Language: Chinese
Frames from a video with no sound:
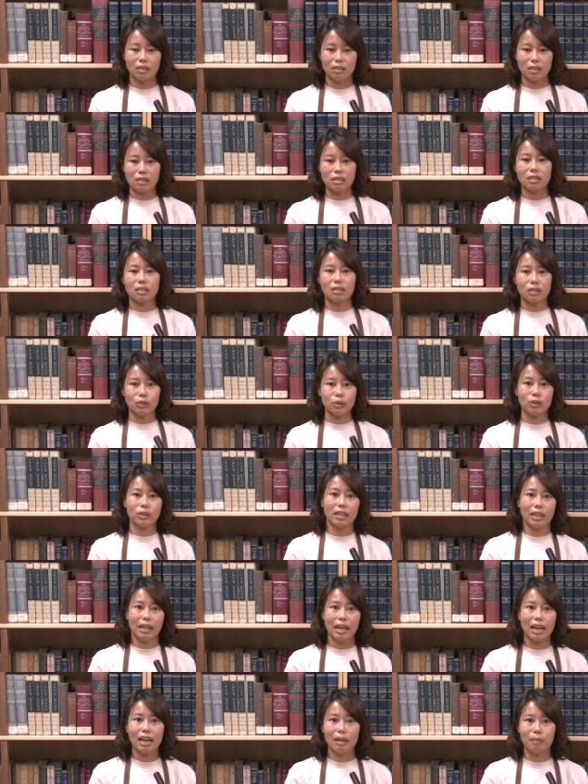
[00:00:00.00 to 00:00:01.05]
甚至是有
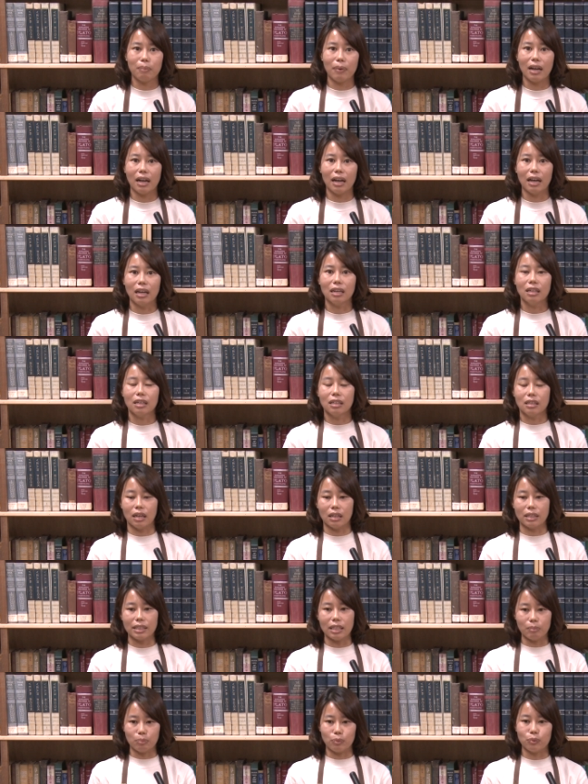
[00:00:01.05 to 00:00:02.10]
点害怕，然后
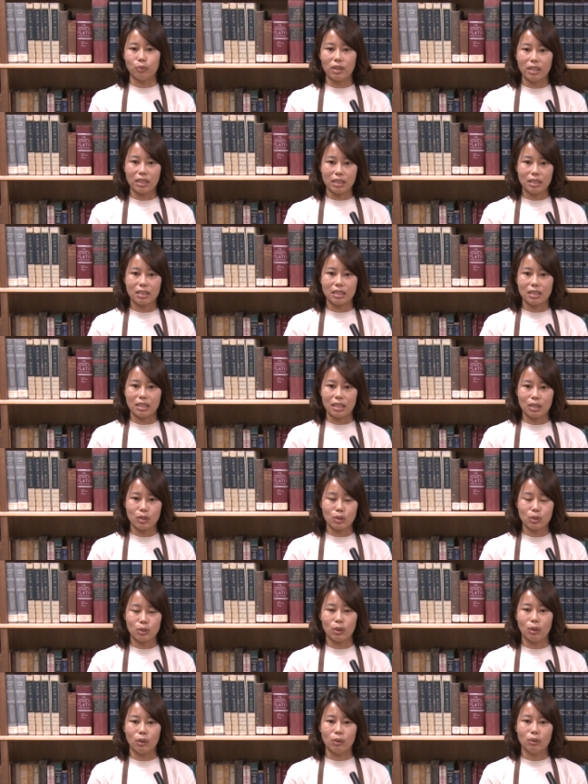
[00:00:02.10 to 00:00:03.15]
也不愿意接
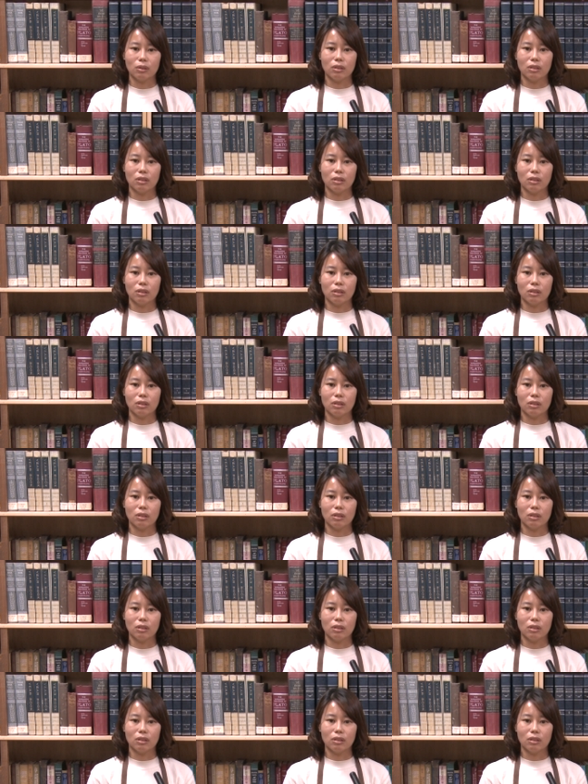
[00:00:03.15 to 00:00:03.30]
受。